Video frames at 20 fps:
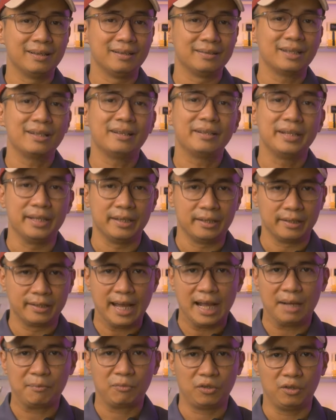rất là đình
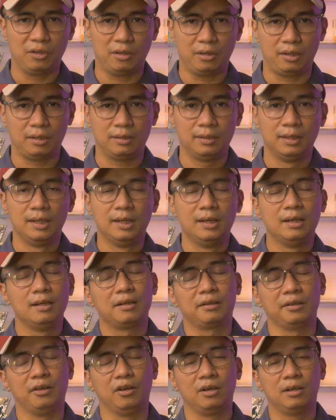đám của họ
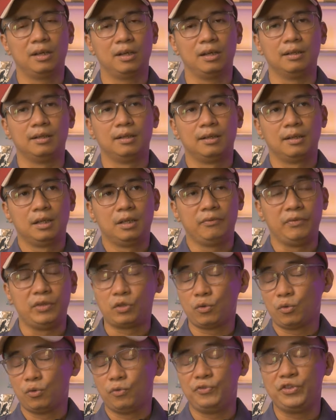đó là ví
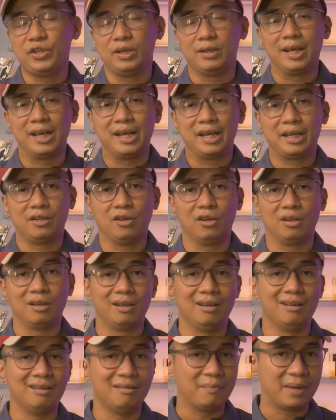dụ như ở đây đó
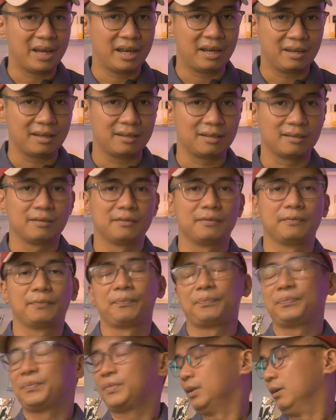là leme uh,
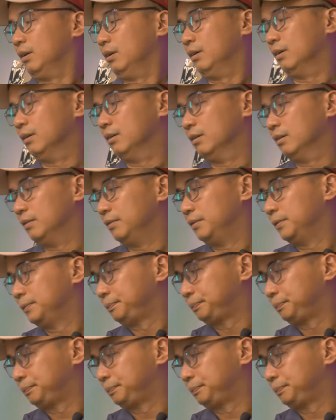ờ,